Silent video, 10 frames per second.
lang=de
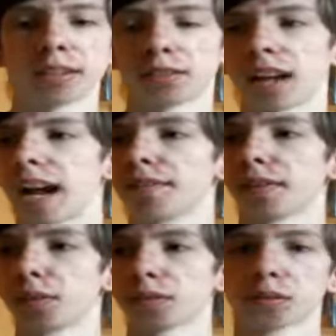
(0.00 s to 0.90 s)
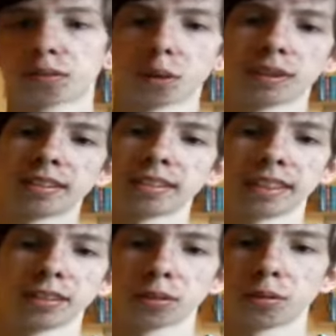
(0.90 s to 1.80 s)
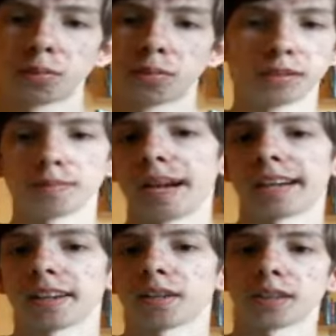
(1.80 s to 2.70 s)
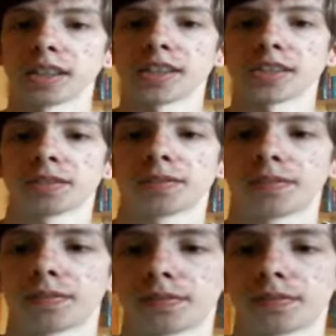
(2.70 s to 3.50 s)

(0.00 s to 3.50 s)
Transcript: Es wird einfach nur so ein kurzes Intro und mehr dann auch nicht.